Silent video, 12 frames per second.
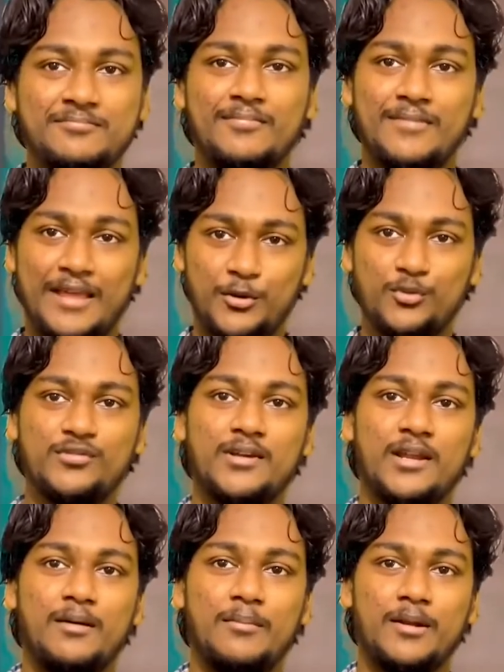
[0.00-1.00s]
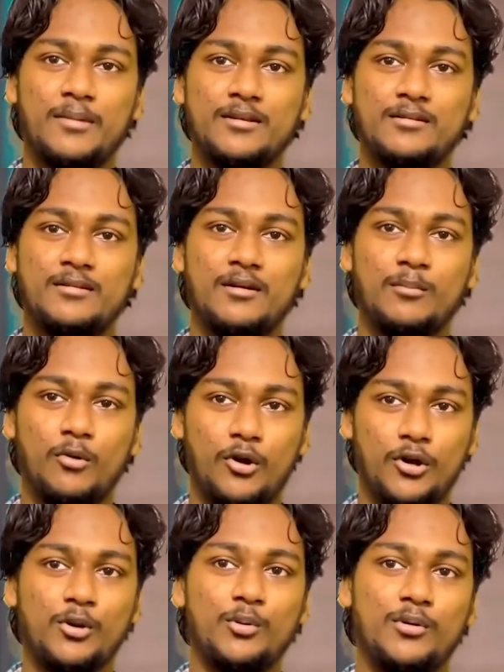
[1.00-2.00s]
ఇక్కడ నుంచైనా మన మధ్య బాండింగ్
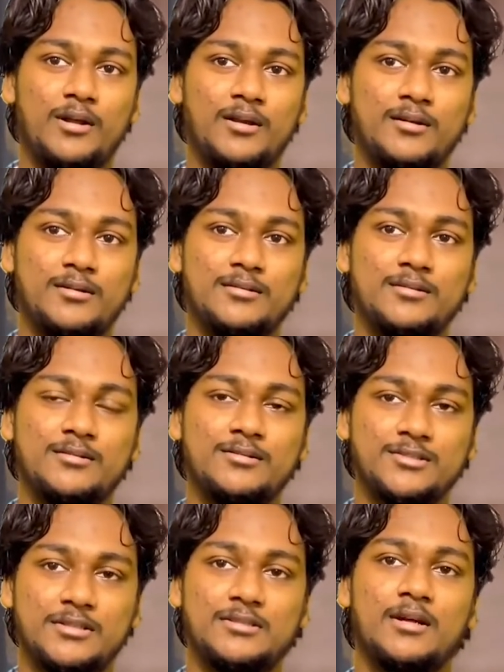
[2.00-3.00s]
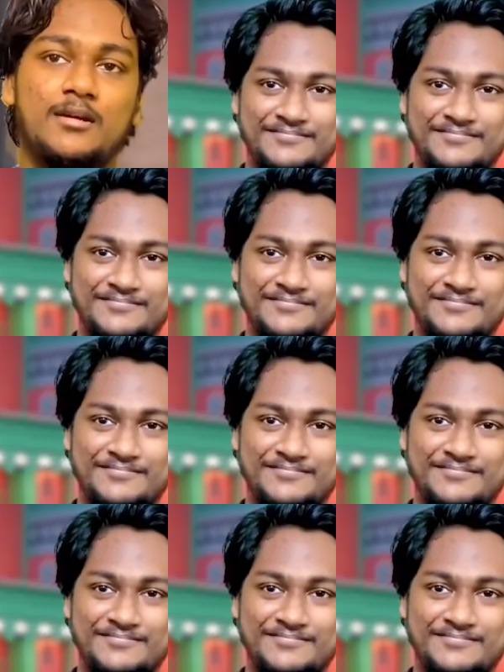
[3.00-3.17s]
ఉండాలని చేస్తున్నా